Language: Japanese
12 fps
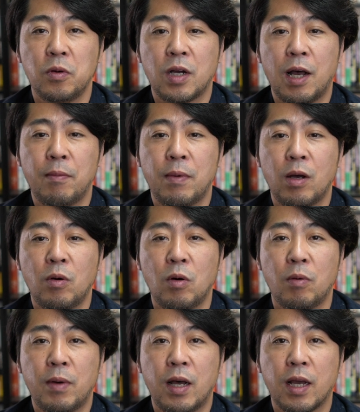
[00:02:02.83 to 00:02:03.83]
イルの看板
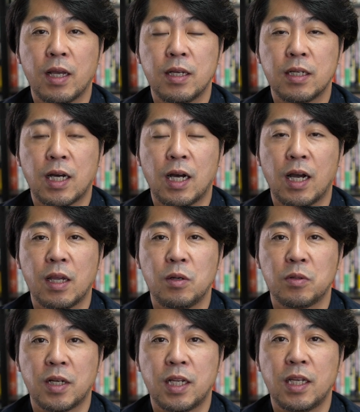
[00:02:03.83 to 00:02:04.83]
を、まあ、掲げる
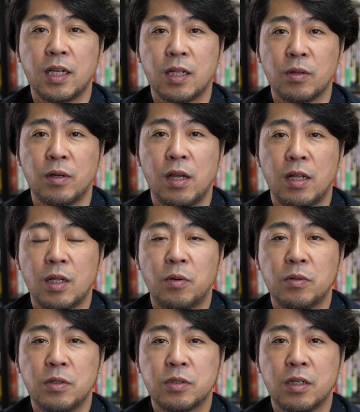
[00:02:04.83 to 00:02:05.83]
ことができないと。で
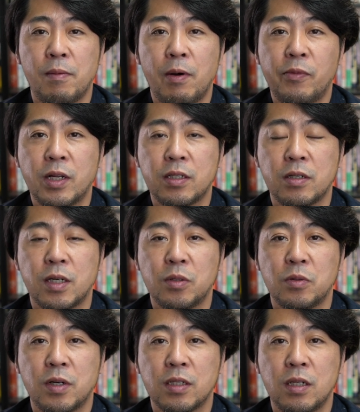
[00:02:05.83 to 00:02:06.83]
本当にそれが守られてるか
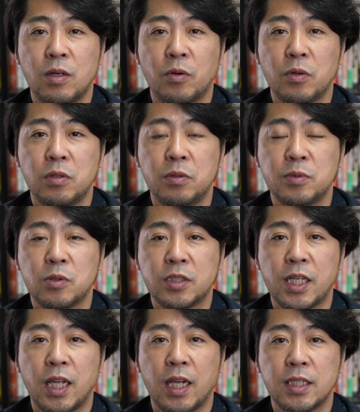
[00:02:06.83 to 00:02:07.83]
どうかっていうのは、オイルルームズの
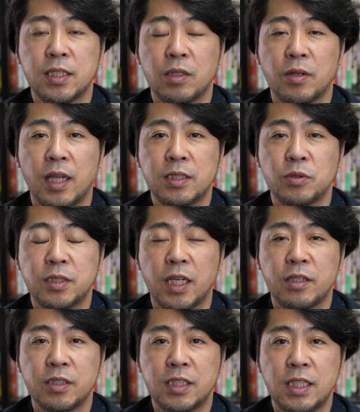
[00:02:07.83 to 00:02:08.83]
社員がちゃんと現地を
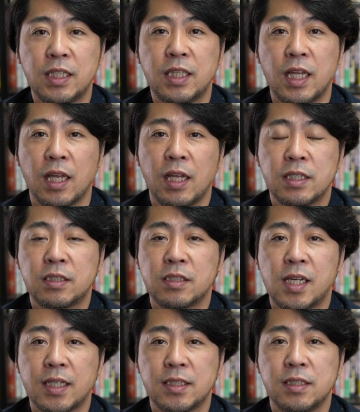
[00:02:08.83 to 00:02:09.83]
チェックしに行って、
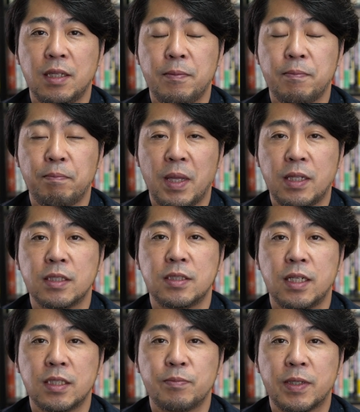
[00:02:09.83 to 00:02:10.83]
数ヶ月に一遍です
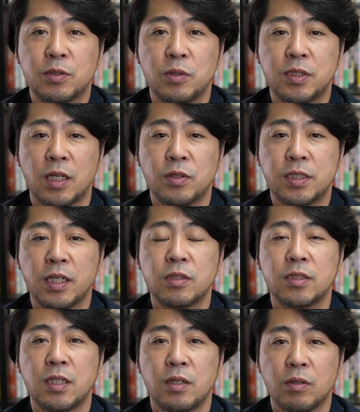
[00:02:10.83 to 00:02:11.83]
ね、まあ、それをちゃんと
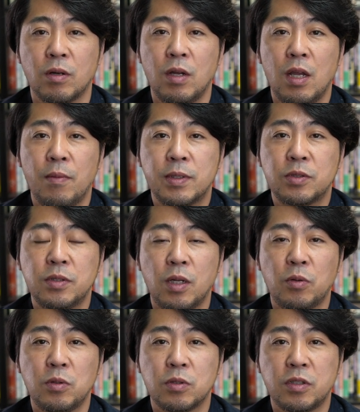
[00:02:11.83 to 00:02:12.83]
チェックしてると。まあ、そういった
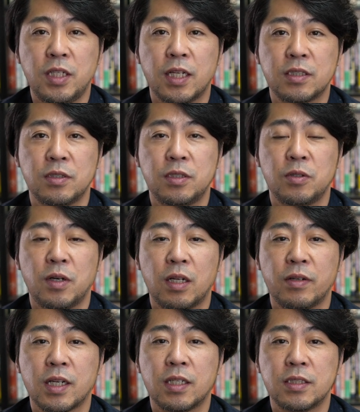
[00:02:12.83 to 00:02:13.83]
ことをクリアする必要があ
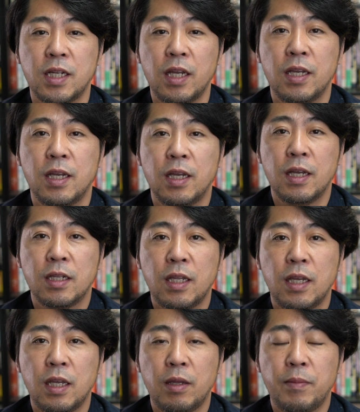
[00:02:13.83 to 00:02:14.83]
るわけですね。
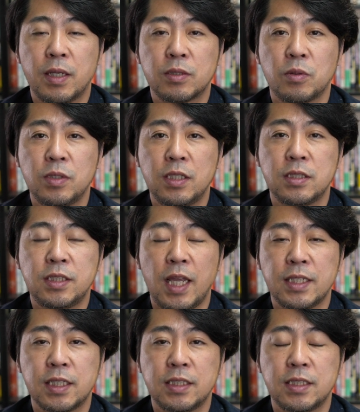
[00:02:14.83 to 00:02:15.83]
で、まあ、そこに
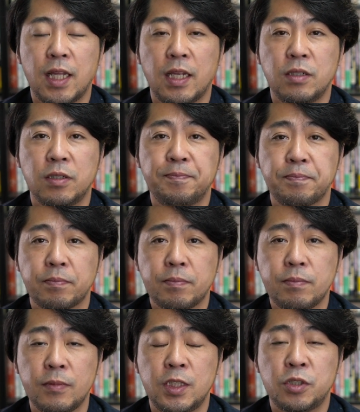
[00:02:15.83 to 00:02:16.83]
ステイしている
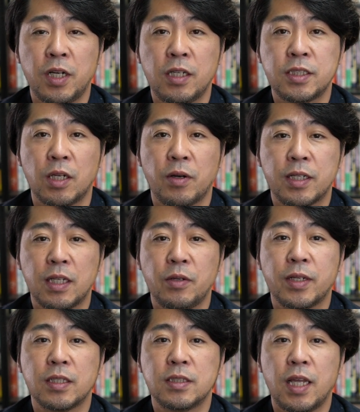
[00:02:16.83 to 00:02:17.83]
宿泊者の方に
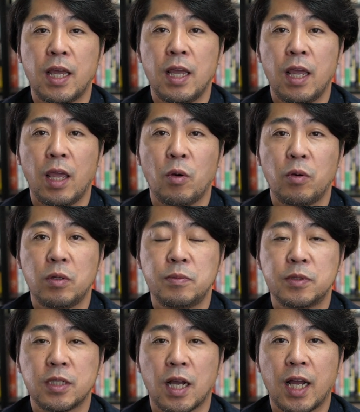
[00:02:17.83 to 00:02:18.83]
はですね、えー、
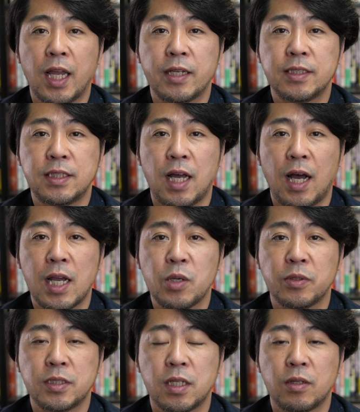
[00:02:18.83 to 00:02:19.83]
オイルームスが開発した
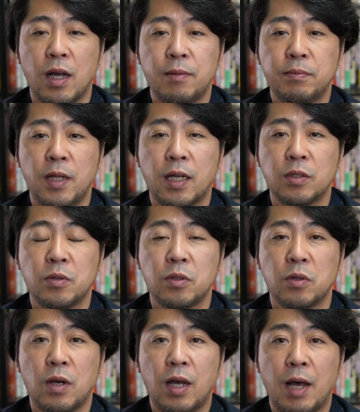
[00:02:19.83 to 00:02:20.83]
iOS だとか
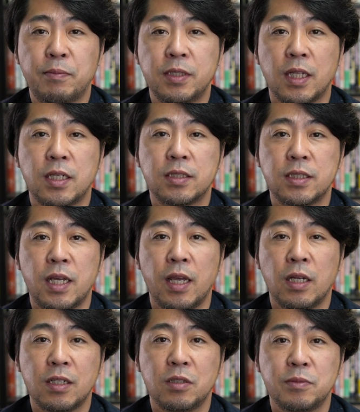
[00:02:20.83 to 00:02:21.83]
Android のアプリでです
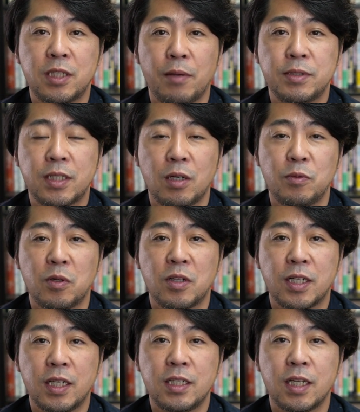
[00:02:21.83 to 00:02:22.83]
ね、ルームサービス頼むこ
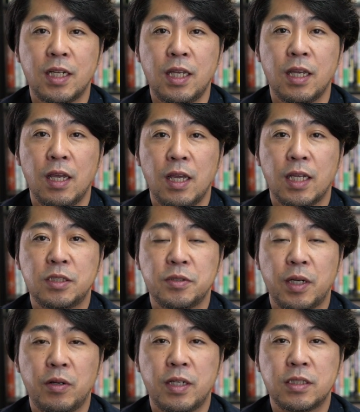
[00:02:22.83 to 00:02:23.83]
とができたり、えー、周
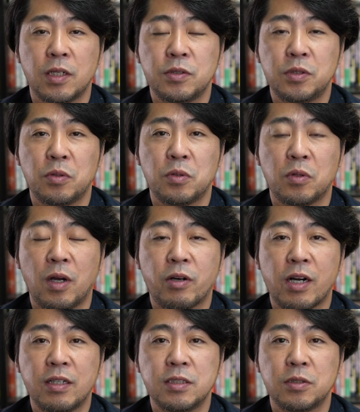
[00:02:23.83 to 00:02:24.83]
辺のレストランの情報とかを
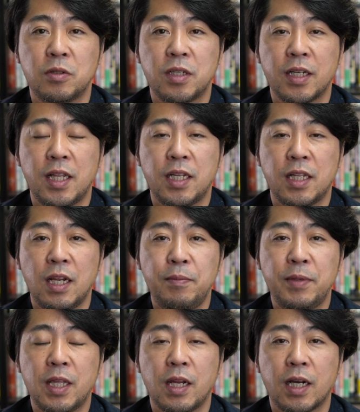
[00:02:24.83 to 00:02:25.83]
確認することができたり、
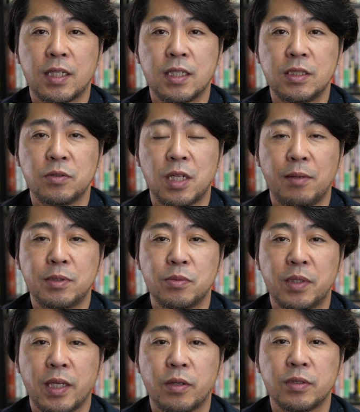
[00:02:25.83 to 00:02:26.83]
みたいな形のサービスも
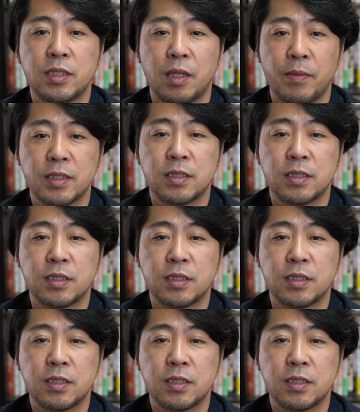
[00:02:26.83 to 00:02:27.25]
提供していま